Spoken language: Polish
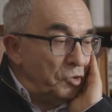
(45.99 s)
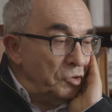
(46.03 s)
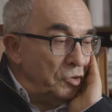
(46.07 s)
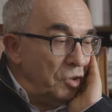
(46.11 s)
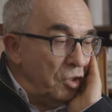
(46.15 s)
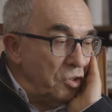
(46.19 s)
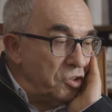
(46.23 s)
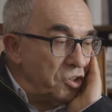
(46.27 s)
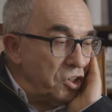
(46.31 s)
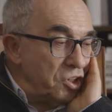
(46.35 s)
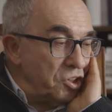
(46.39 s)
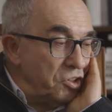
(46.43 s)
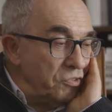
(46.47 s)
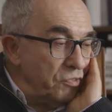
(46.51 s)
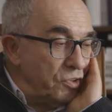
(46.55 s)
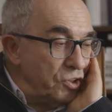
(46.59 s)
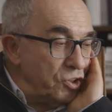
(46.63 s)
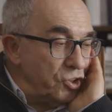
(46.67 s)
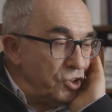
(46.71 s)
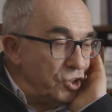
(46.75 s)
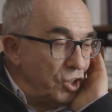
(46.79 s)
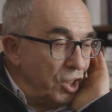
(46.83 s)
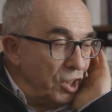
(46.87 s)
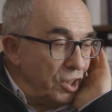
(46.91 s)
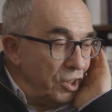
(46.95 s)
No i
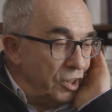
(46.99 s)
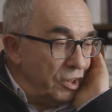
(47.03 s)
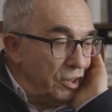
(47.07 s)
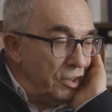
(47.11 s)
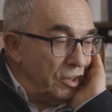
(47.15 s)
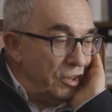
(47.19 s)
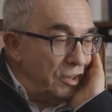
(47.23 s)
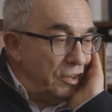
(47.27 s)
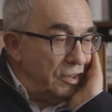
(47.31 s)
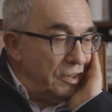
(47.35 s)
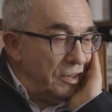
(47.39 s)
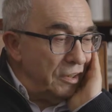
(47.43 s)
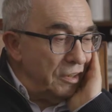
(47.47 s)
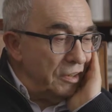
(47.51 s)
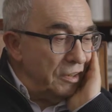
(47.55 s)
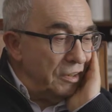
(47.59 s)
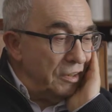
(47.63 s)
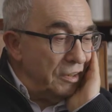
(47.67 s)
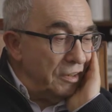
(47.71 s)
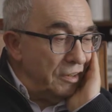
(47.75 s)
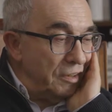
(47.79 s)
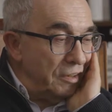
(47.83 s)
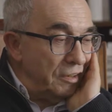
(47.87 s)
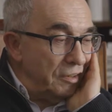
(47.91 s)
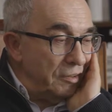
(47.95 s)
rzeczywiście i,
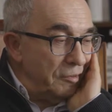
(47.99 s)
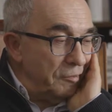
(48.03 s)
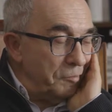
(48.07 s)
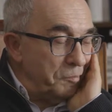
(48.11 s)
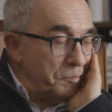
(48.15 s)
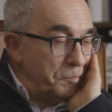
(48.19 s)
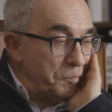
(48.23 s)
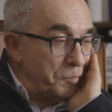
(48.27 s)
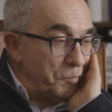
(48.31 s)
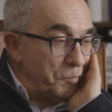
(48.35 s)
i